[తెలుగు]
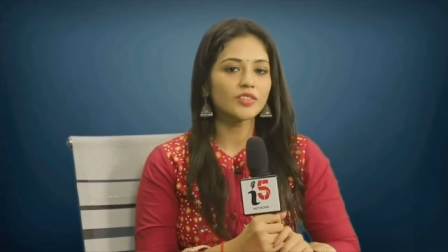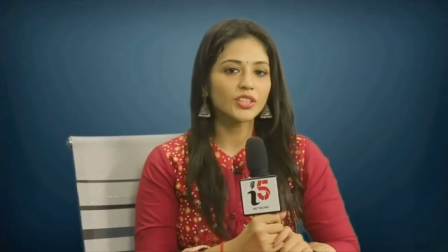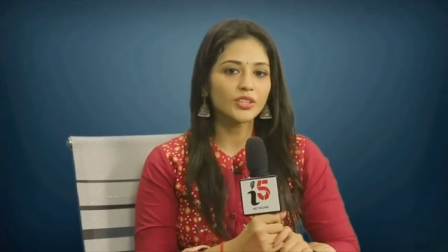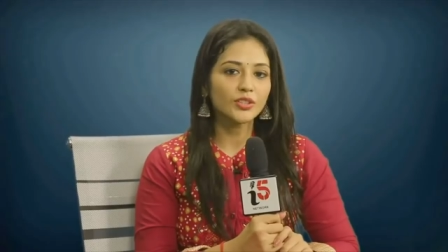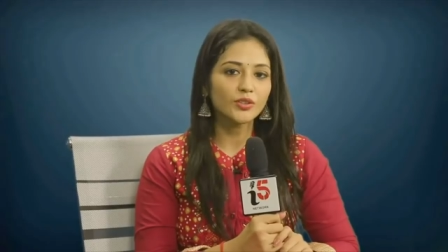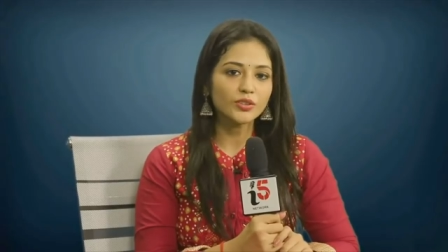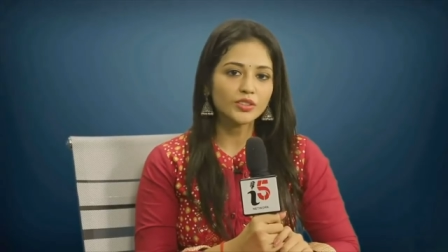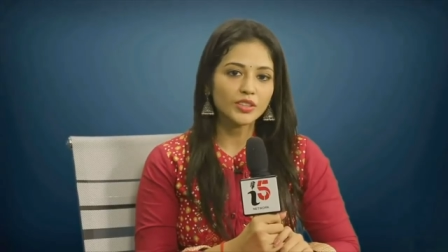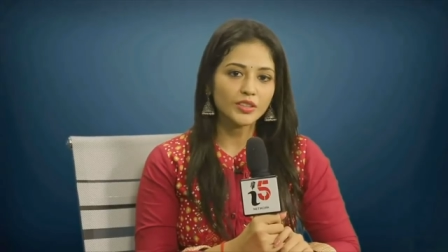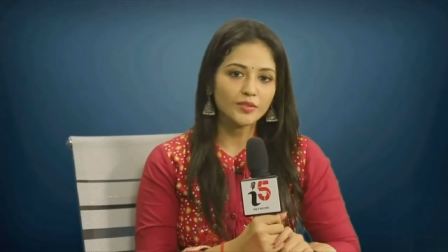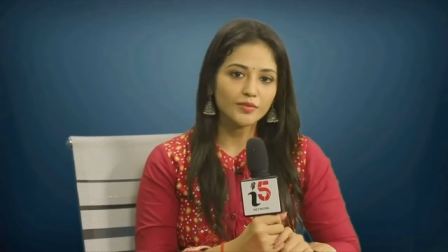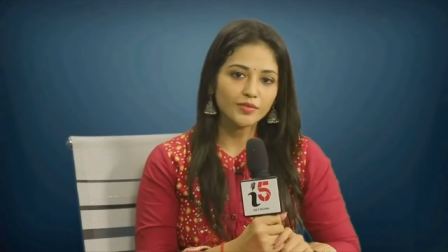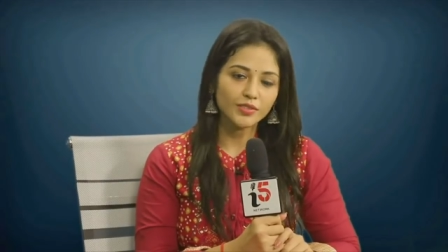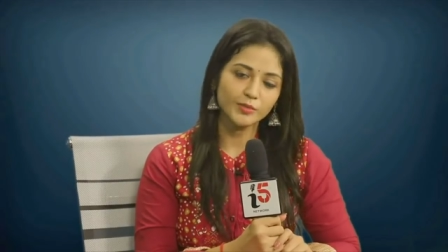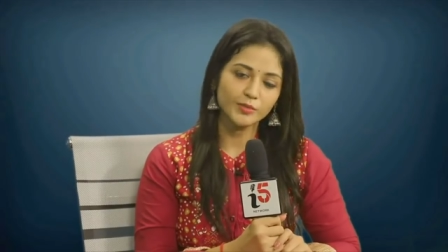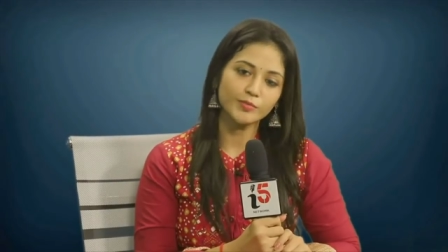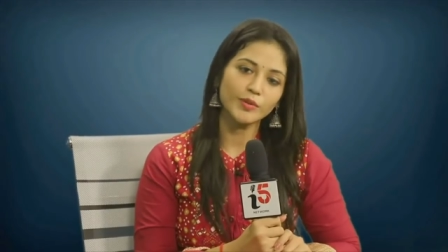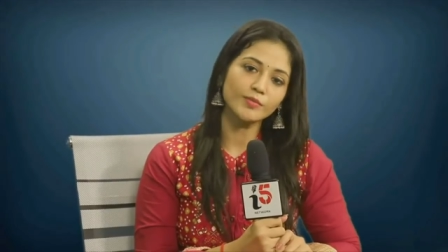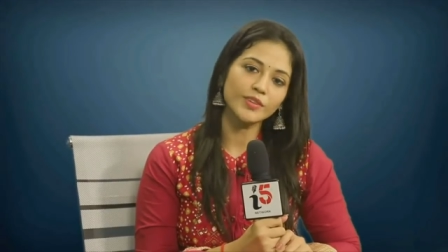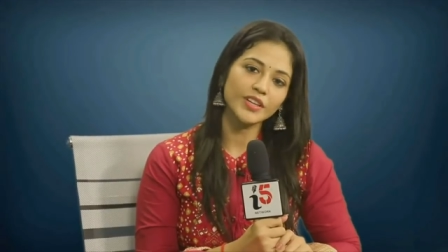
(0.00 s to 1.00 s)
వీడియోస్ అండ్
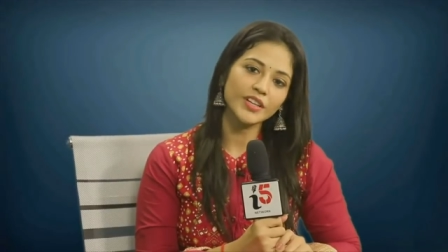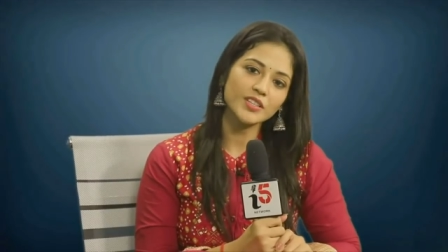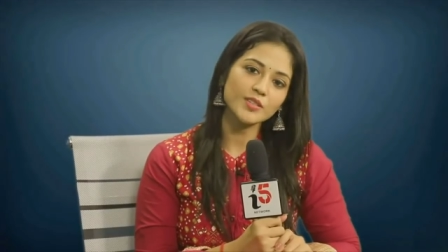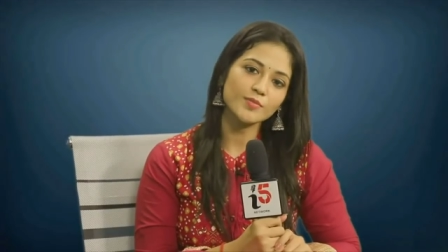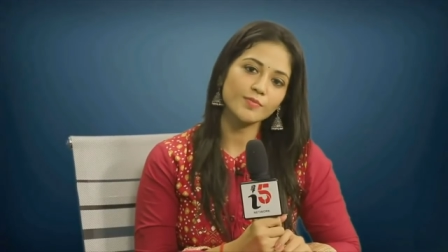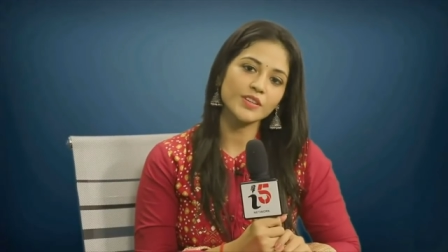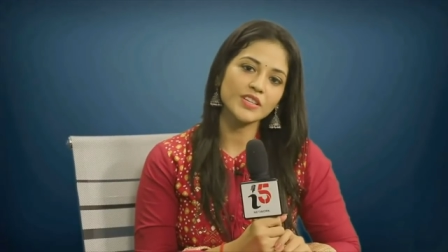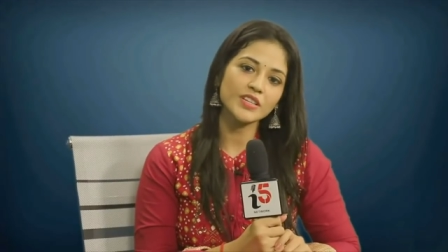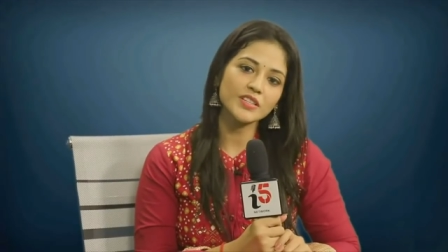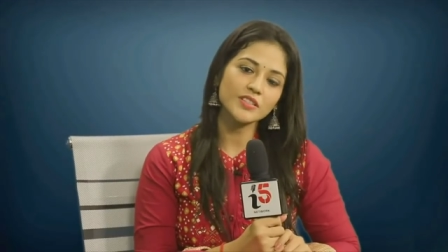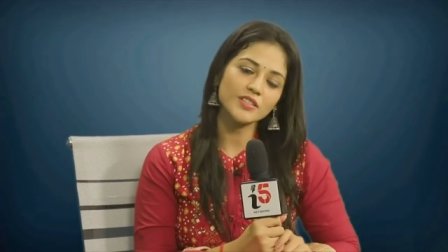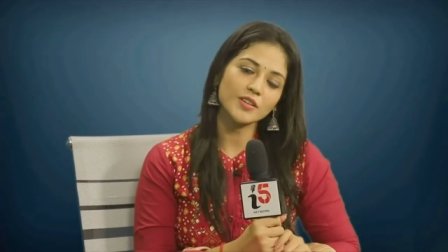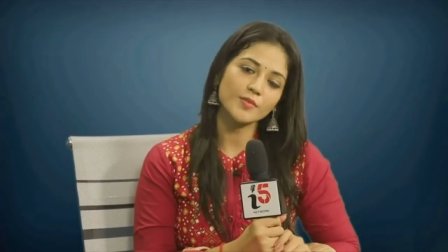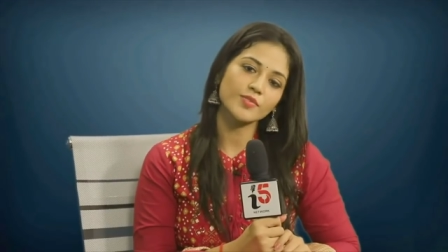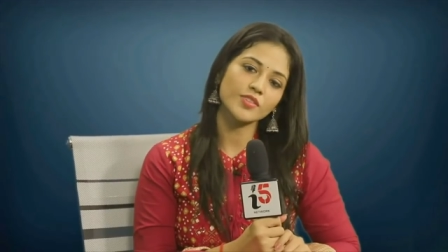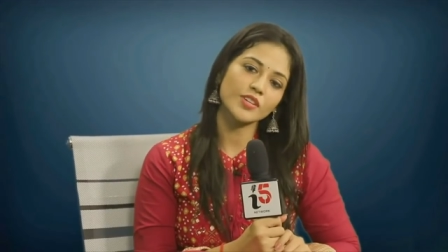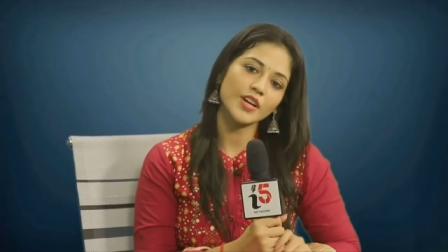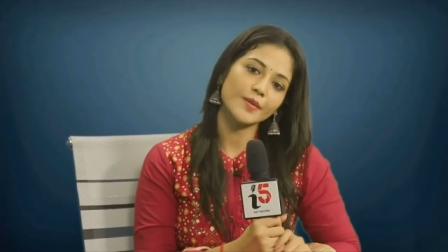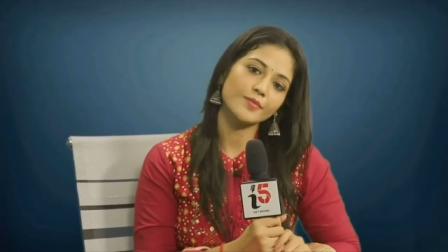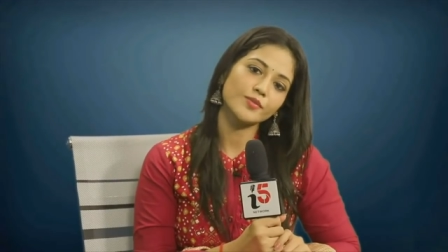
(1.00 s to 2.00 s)
ఫిల్మ్ అప్డేట్స్ ప్లీజ్
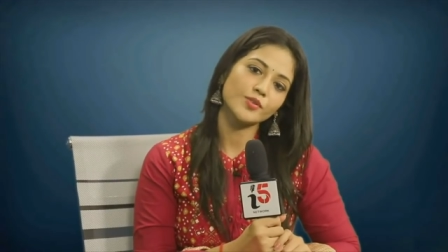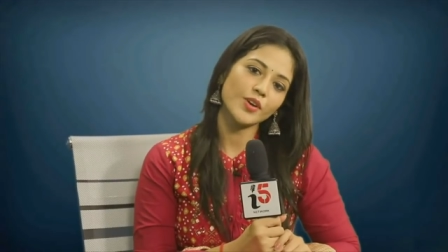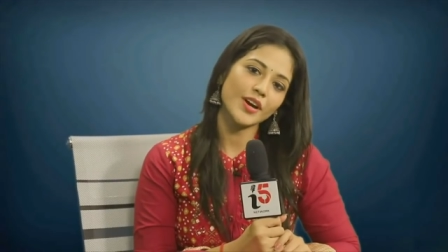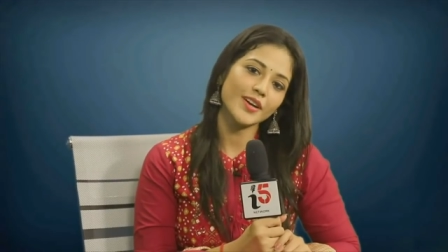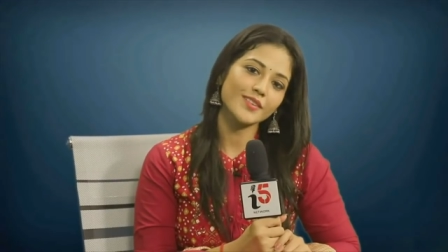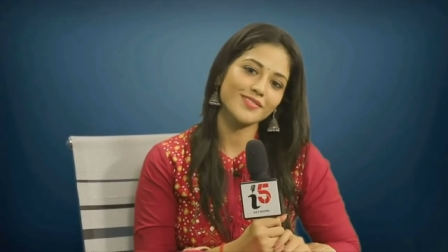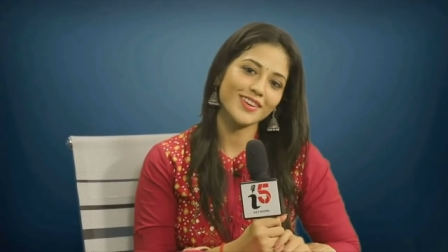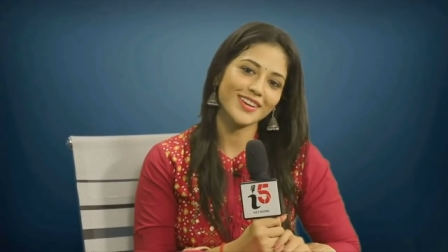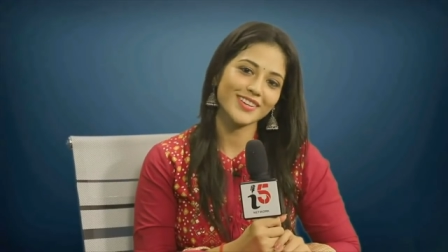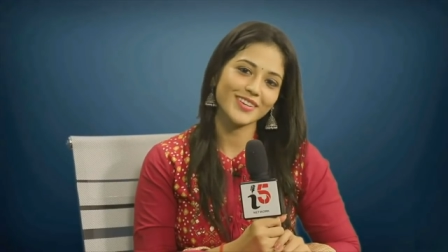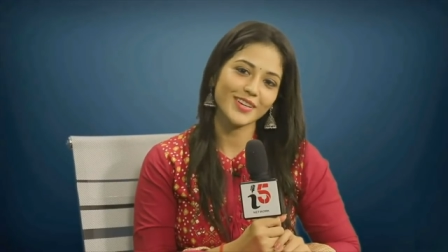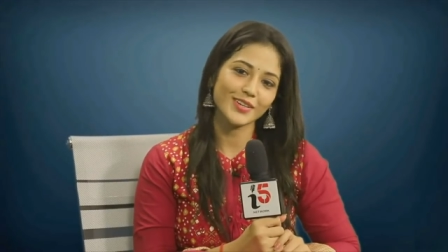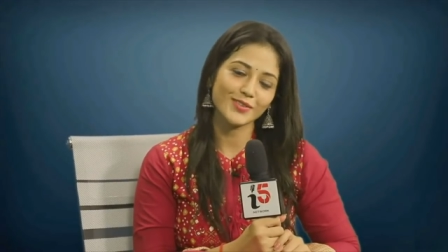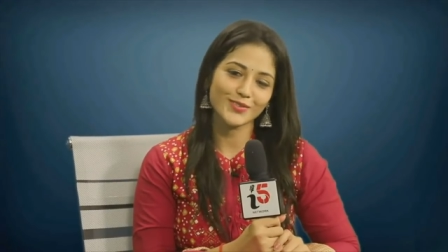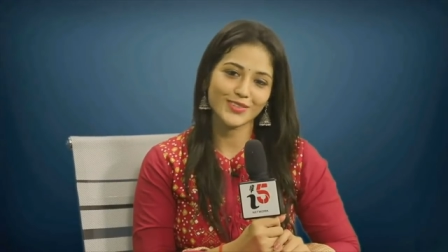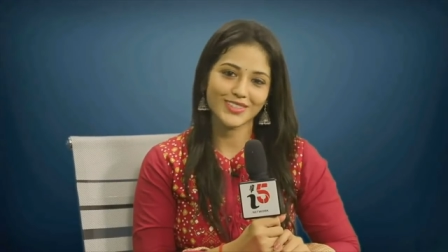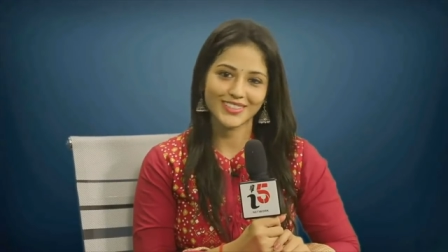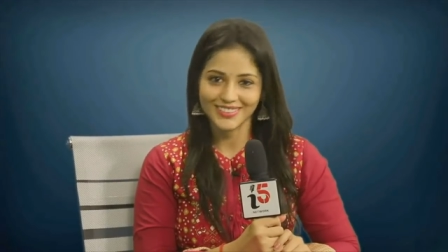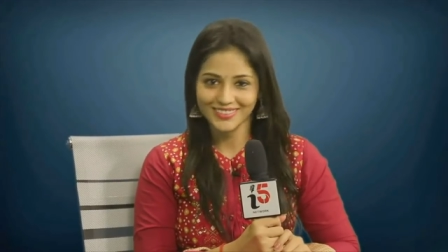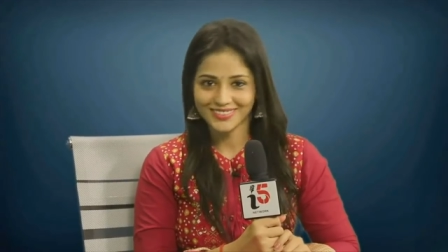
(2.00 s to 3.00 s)
సబ్స్క్రైబ్ టు ఐఫై
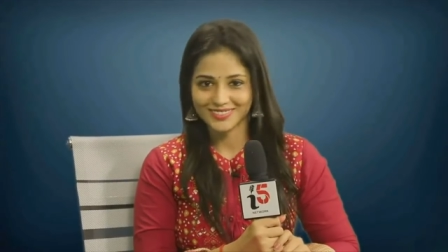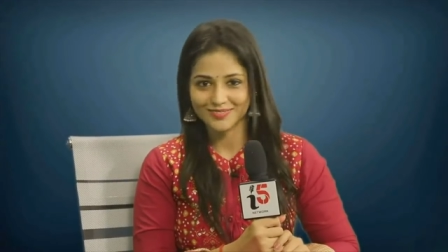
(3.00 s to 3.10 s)
నెట్వర్క్